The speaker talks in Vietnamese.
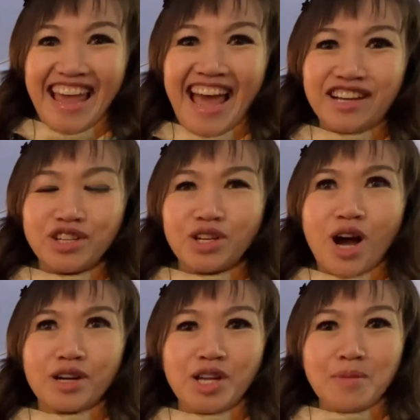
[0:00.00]
dạ rồi
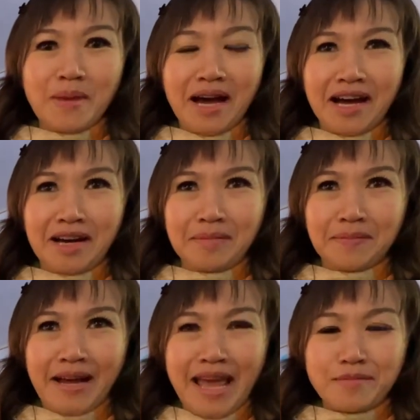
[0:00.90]
còn nếu mà,
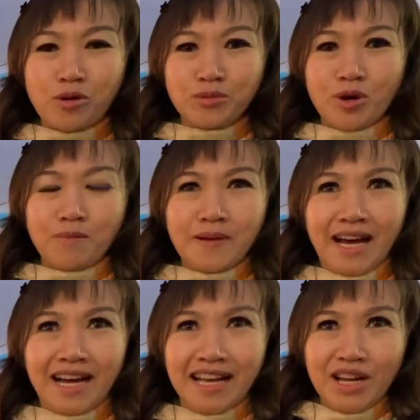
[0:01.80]
mà em cũng chúc
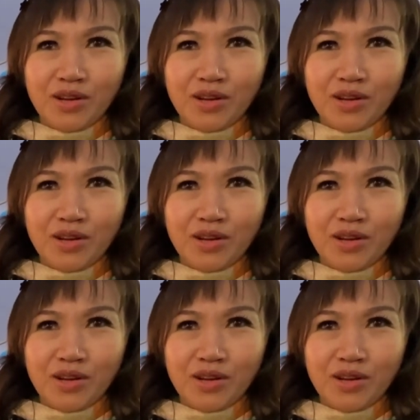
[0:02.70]
là